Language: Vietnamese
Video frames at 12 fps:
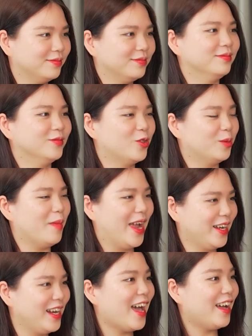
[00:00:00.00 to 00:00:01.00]
đúng không? Ừ, hồi
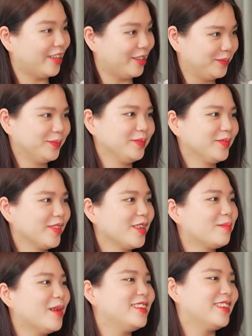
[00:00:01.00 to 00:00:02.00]
bé thì lạ thật. Ừ, đấy
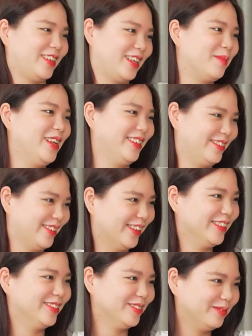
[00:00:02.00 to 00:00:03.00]
lạ. Bây thật. giờ thì bình thường.
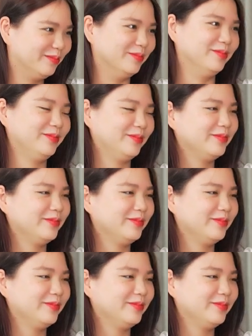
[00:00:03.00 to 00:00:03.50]
Đó, ừ. Hoàng